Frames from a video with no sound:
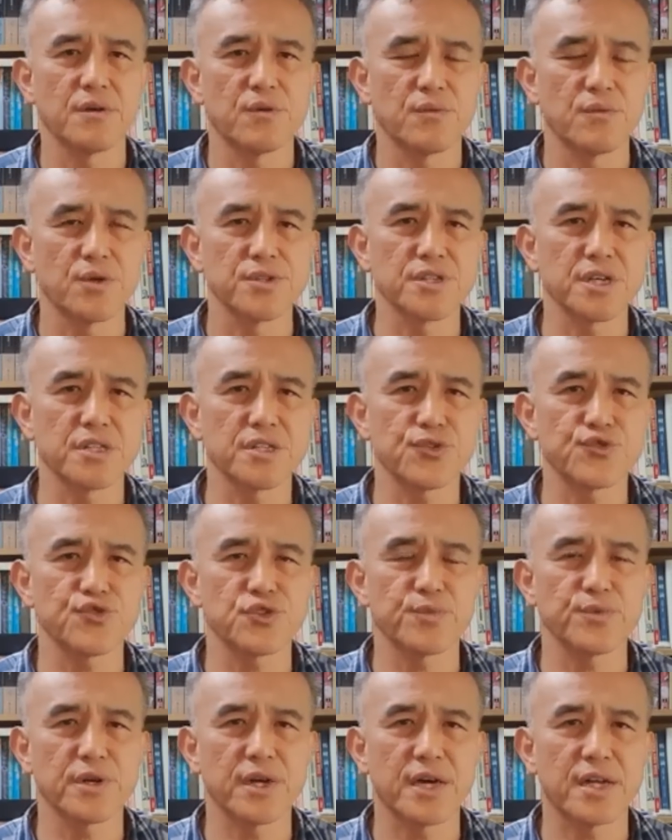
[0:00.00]
원자재
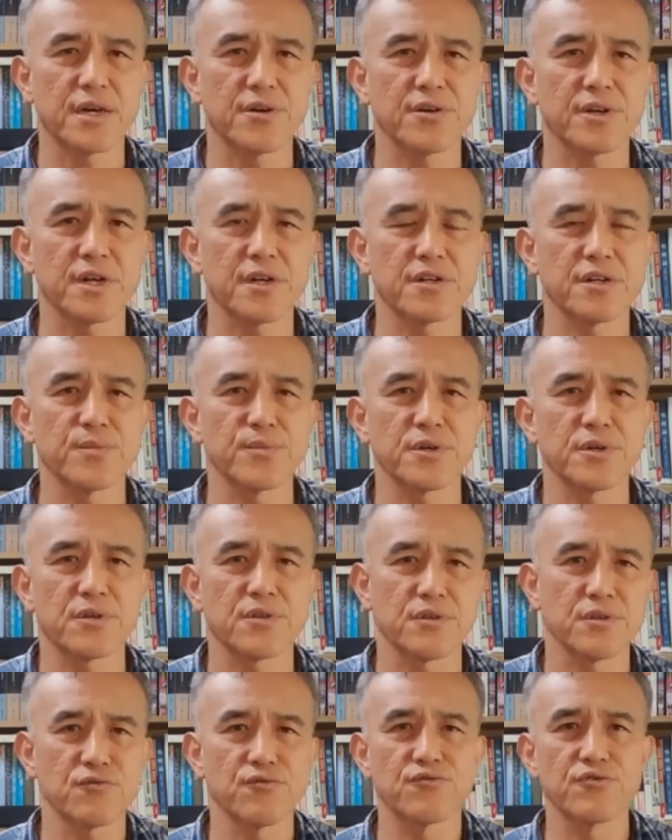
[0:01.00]
수입을 안 하거나
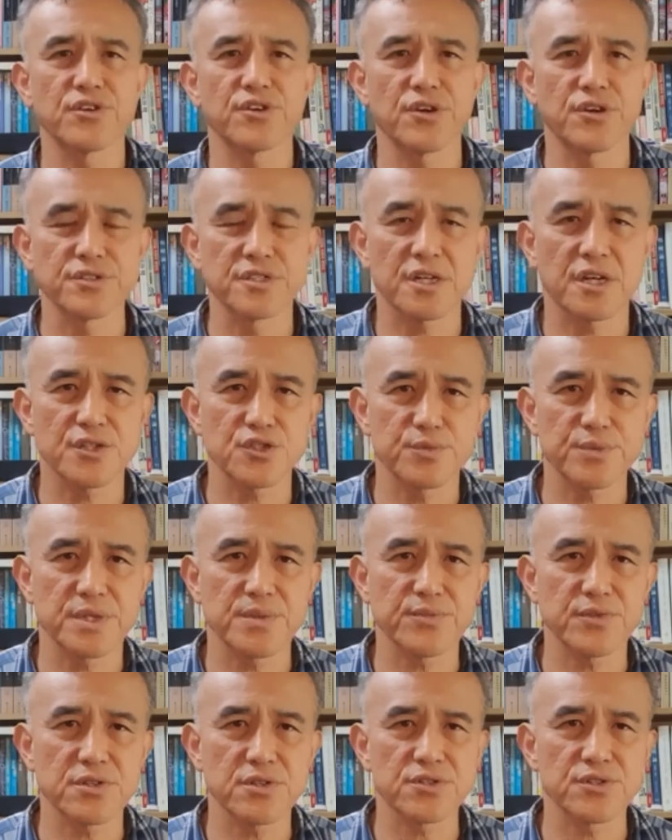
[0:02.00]
그러면 우리 경제가 좀
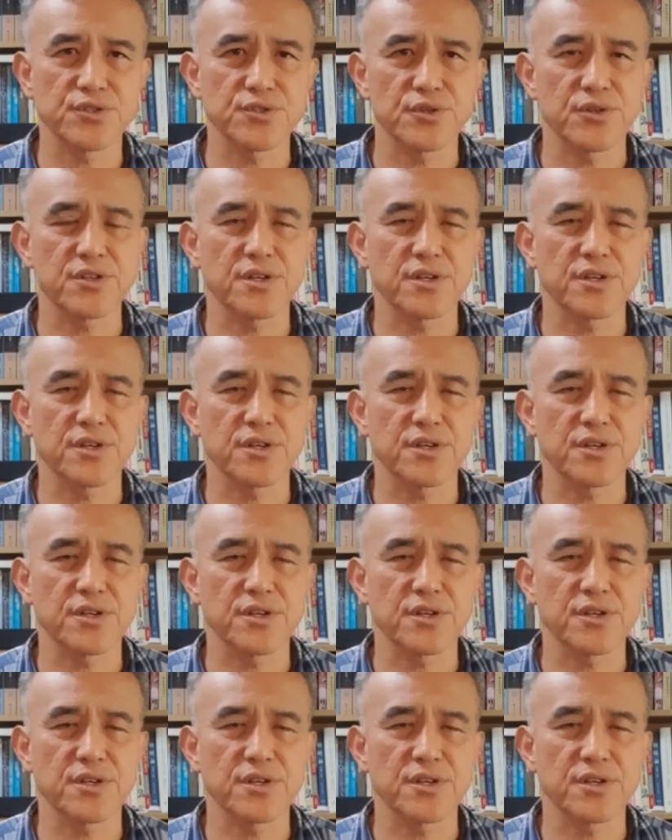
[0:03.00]
힘들어지죠.